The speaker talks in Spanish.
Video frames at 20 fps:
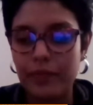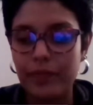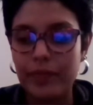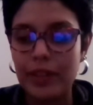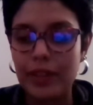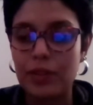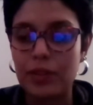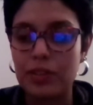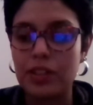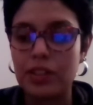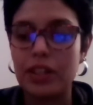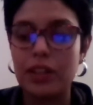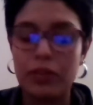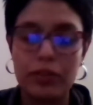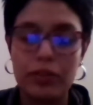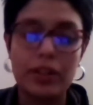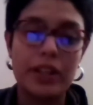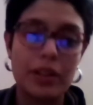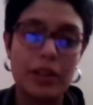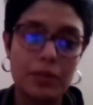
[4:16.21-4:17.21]
Entonces
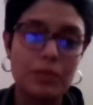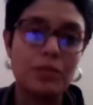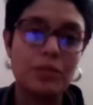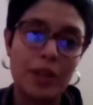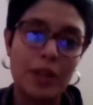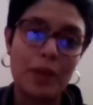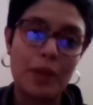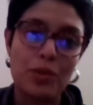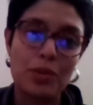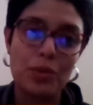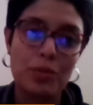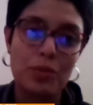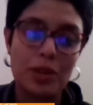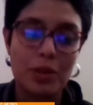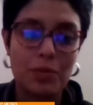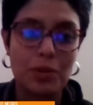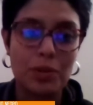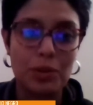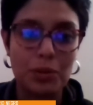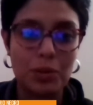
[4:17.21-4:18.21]
fue una muy buena
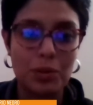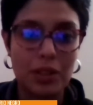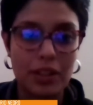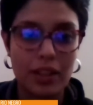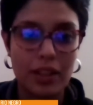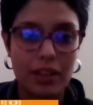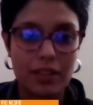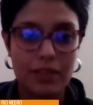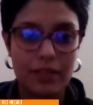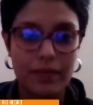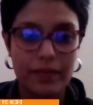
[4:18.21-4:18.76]
oportunidad.